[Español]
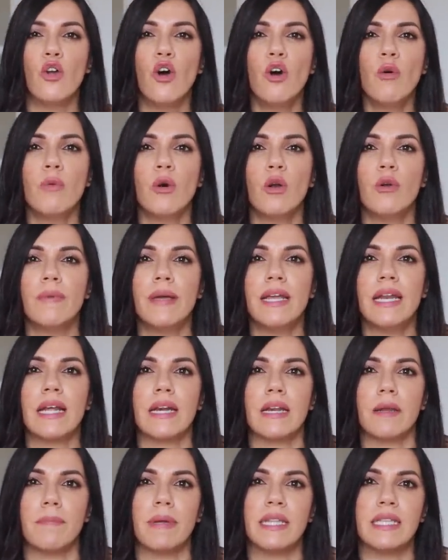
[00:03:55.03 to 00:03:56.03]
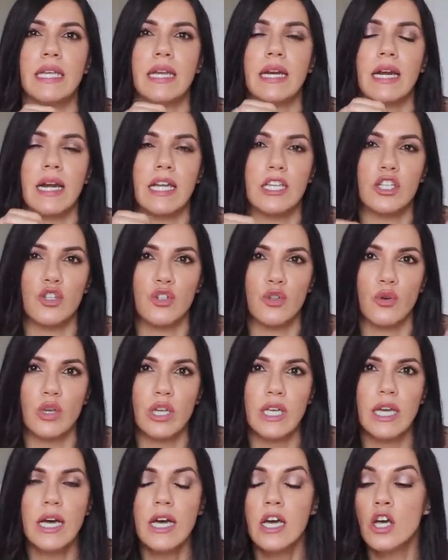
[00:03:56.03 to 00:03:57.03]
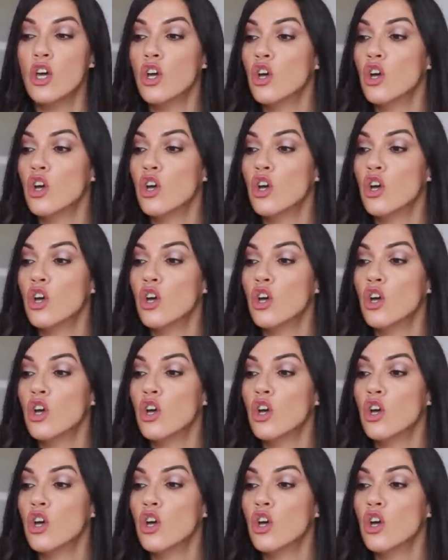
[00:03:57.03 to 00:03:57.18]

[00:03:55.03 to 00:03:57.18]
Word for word: no volver a repetir la historia,